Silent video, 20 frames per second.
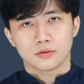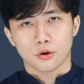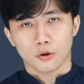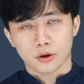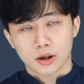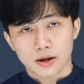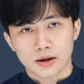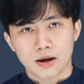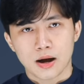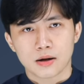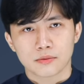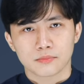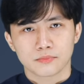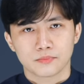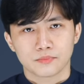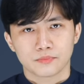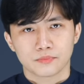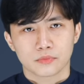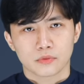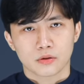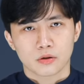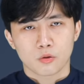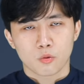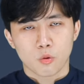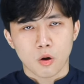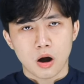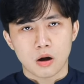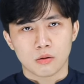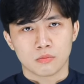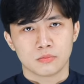Nói cách khác,
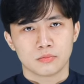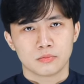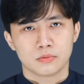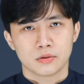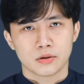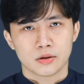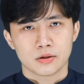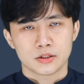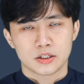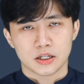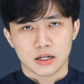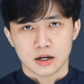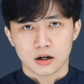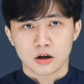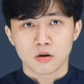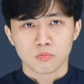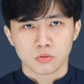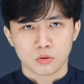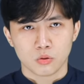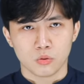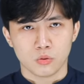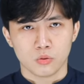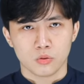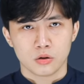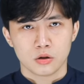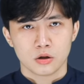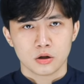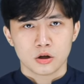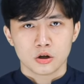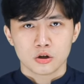khoa học chỉ là công cụ,
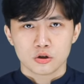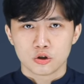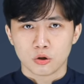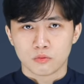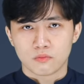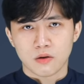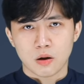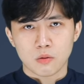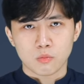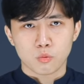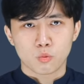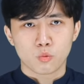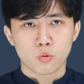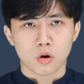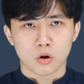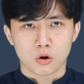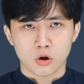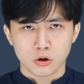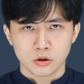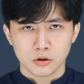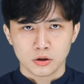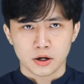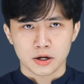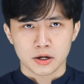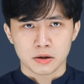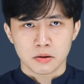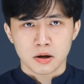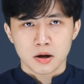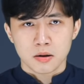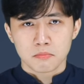dục vọng của con người
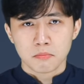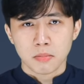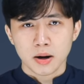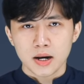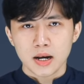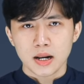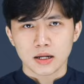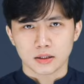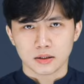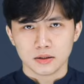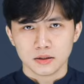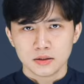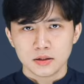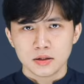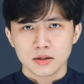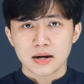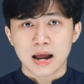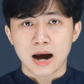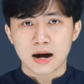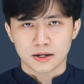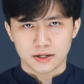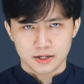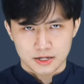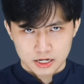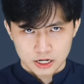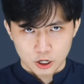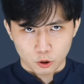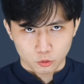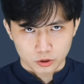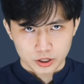mới là thứ đang
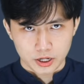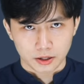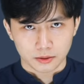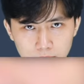điều khiển.